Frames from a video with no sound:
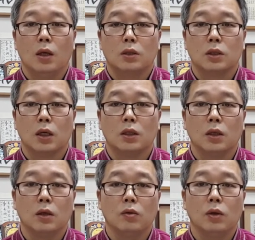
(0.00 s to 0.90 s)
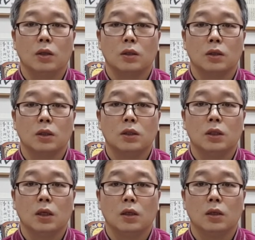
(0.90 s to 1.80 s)
저 같은 경우에는
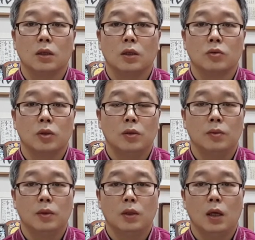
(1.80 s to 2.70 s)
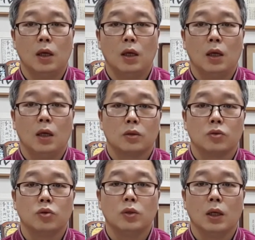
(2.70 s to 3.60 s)
어찌됐건 경추 1번에
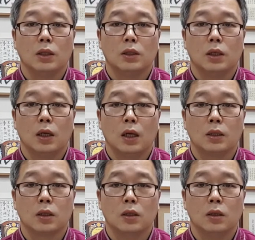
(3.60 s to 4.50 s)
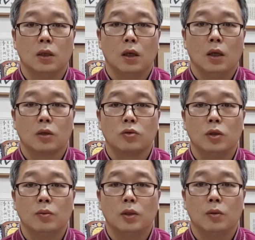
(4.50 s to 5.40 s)
추나를 해서 경추
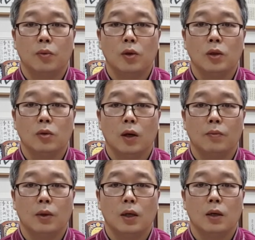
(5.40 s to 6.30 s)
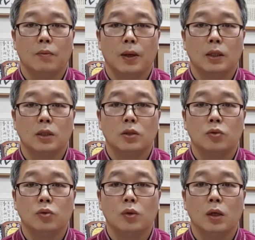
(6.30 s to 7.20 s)
1번을 보려고 하면 반드시
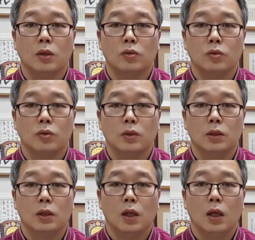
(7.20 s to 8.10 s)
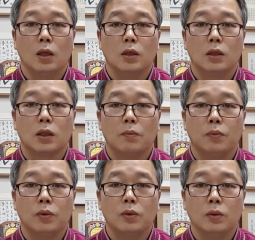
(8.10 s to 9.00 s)
후두와 근육을 일단
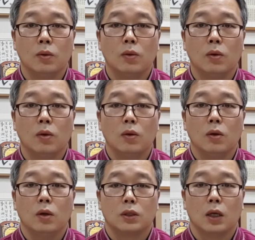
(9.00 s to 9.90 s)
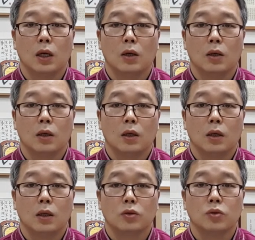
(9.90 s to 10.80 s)
풀어놓고 제가
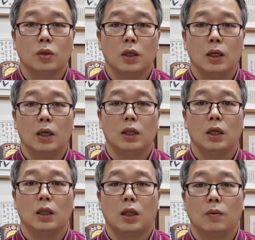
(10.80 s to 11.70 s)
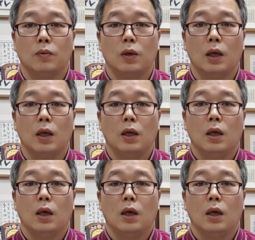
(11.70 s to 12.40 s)
추나를 해야 되기 때문에